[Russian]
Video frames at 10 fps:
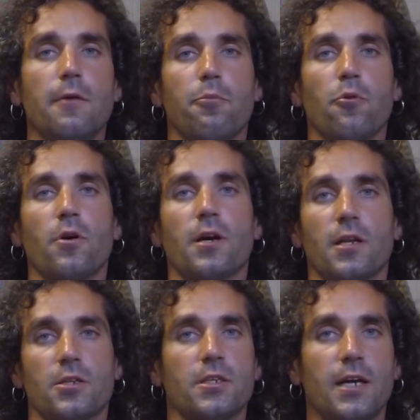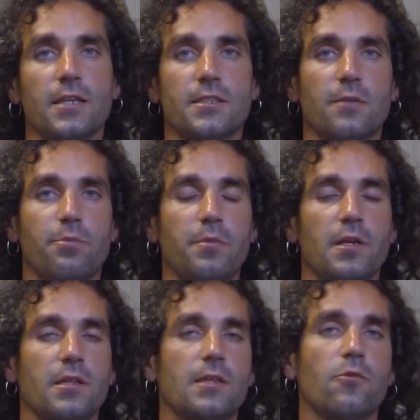плохо разжигается, например,
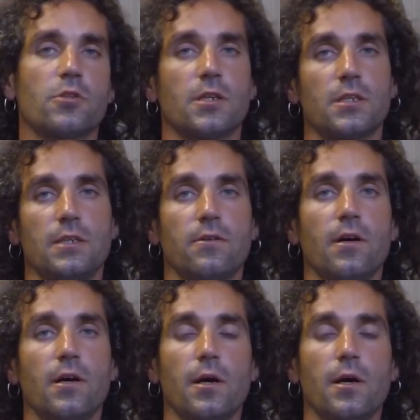от того же огнива.